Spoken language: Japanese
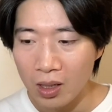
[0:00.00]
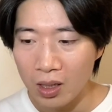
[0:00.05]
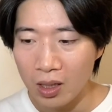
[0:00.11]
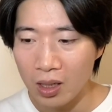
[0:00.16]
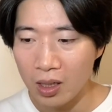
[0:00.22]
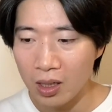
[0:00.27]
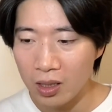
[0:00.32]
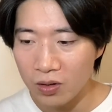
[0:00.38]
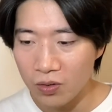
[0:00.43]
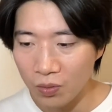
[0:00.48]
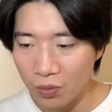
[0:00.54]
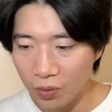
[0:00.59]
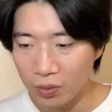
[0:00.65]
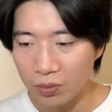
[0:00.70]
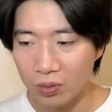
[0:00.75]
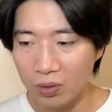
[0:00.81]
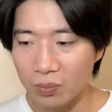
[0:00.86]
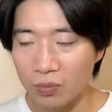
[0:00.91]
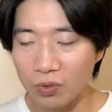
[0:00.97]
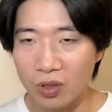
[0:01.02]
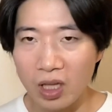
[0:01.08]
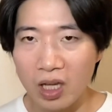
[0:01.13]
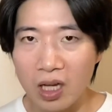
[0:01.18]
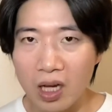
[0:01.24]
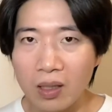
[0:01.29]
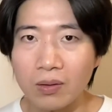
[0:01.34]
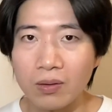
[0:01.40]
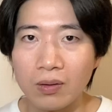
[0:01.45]
えー、その人と向
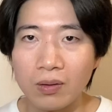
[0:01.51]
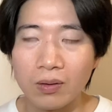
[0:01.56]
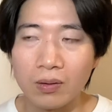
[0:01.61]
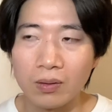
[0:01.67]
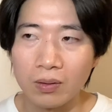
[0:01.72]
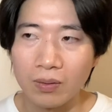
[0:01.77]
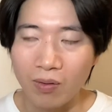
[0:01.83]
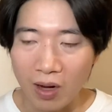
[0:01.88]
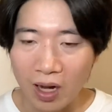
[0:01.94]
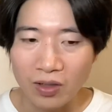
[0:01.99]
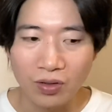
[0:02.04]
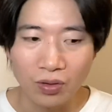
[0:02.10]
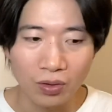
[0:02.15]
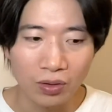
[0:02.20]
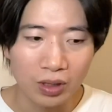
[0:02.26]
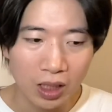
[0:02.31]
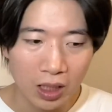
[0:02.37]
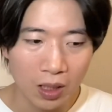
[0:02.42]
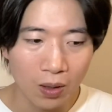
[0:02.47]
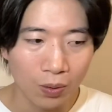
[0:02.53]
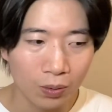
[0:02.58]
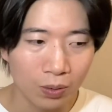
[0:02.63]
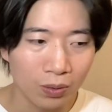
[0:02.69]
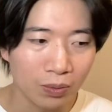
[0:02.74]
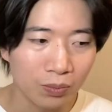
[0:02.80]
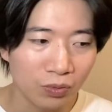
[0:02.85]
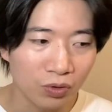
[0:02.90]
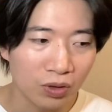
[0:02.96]
き合うとかその出来
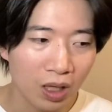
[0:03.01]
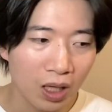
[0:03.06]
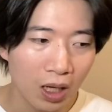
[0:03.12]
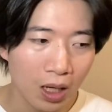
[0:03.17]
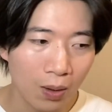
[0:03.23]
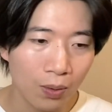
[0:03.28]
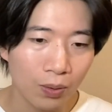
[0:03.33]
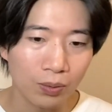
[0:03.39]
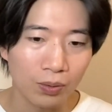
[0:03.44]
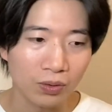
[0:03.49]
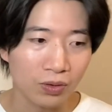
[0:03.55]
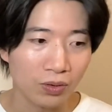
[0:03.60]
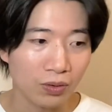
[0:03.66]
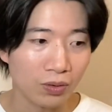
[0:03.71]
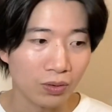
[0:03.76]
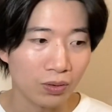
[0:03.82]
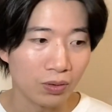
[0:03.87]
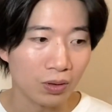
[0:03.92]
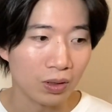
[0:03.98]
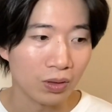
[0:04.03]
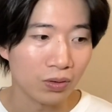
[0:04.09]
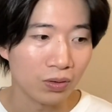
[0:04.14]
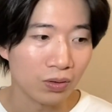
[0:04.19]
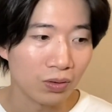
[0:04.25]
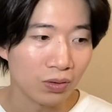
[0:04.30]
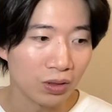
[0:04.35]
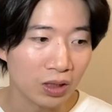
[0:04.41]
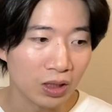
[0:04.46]
事と向き合おうとするっていう
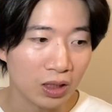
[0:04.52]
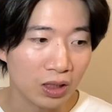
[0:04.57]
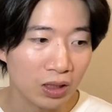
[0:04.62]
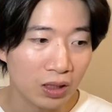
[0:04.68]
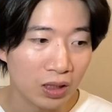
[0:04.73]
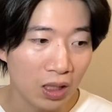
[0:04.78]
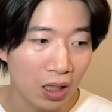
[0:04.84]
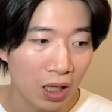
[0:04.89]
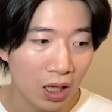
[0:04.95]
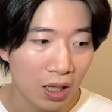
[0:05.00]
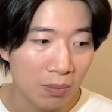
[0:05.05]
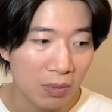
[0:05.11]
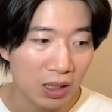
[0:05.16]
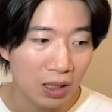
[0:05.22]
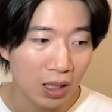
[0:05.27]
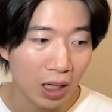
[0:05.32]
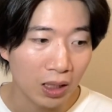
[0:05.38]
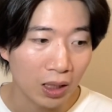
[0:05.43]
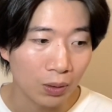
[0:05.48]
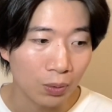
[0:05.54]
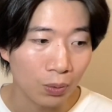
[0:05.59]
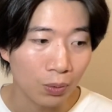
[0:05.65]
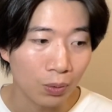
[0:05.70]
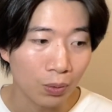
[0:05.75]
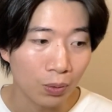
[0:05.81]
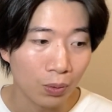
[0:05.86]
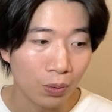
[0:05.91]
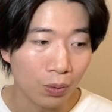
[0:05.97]
その姿勢みたいなと
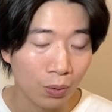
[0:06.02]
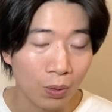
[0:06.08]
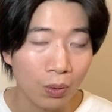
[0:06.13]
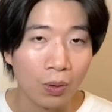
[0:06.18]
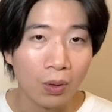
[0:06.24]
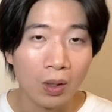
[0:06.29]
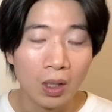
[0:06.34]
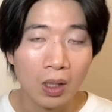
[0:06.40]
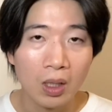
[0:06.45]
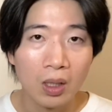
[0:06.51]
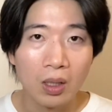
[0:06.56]
こ